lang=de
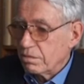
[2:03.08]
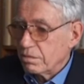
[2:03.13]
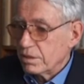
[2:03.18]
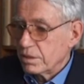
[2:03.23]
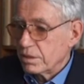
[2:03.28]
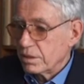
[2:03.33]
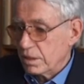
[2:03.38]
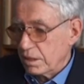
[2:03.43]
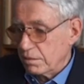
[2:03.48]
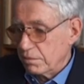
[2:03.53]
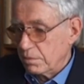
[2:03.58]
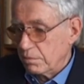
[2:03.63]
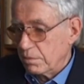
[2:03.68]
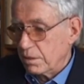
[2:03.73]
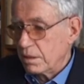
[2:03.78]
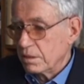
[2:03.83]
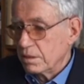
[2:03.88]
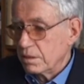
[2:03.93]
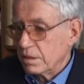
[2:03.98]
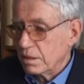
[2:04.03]
Ich nehme mal
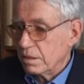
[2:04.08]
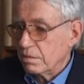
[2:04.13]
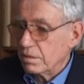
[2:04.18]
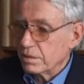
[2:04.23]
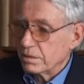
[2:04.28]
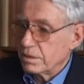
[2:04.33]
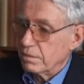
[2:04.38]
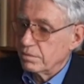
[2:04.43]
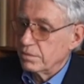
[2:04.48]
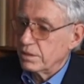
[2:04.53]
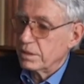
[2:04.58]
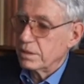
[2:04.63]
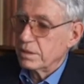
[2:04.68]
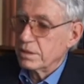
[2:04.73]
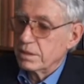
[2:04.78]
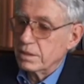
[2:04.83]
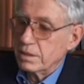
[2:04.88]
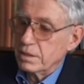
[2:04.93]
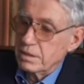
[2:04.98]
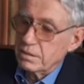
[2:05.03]
hier, was haben wir dann
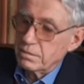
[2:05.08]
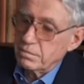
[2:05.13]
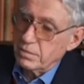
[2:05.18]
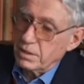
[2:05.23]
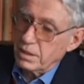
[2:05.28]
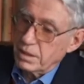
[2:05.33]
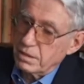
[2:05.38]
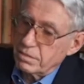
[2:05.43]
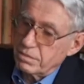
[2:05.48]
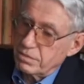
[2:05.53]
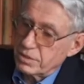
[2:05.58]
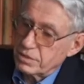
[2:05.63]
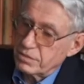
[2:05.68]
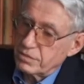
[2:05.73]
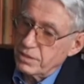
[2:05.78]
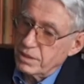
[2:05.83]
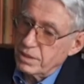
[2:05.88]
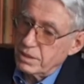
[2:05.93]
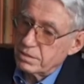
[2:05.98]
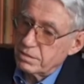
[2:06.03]
hier? Mal
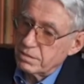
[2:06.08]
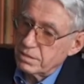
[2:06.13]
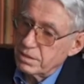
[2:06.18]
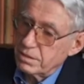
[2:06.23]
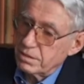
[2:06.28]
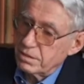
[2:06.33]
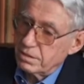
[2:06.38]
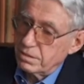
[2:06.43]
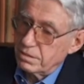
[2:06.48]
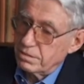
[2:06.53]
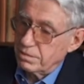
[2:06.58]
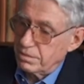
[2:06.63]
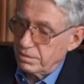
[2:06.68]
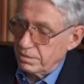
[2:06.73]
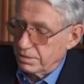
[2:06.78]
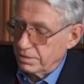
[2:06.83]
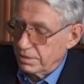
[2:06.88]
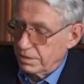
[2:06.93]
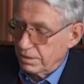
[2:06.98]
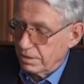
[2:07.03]
Phosphat oder so
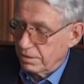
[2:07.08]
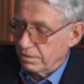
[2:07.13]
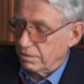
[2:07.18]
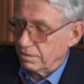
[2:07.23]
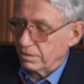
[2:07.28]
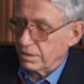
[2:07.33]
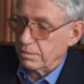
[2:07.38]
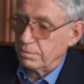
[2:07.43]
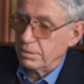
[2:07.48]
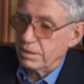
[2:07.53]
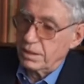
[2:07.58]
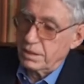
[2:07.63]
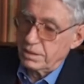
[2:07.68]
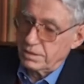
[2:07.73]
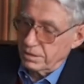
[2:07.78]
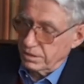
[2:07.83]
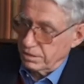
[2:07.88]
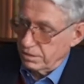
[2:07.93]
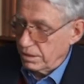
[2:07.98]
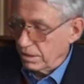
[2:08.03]
oder
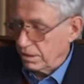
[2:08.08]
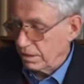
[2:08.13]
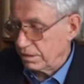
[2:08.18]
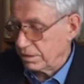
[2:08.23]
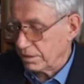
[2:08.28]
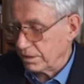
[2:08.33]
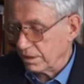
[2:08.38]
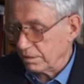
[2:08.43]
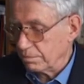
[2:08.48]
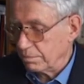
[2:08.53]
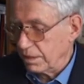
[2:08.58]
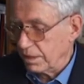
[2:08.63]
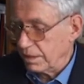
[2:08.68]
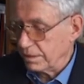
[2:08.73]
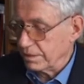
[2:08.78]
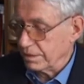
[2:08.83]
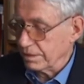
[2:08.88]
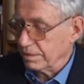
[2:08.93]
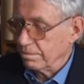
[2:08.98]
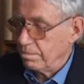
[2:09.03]
Platin. Ja, richtig,
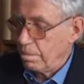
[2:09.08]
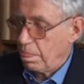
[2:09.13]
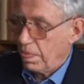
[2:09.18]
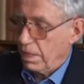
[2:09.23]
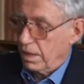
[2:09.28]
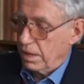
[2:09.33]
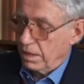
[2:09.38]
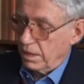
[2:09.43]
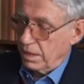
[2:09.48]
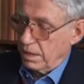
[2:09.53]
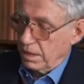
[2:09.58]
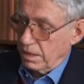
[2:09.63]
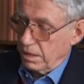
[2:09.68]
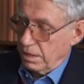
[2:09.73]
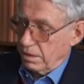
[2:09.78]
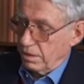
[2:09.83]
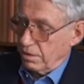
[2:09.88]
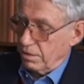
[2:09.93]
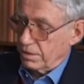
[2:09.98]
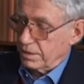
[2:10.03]
Platin.
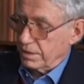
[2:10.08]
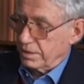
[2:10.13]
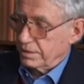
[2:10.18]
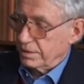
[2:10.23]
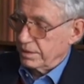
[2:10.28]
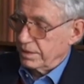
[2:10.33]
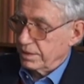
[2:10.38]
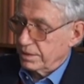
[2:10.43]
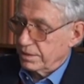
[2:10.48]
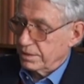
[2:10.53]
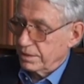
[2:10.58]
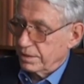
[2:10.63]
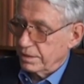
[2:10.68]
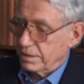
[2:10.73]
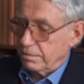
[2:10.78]
Und dann sehen Sie hier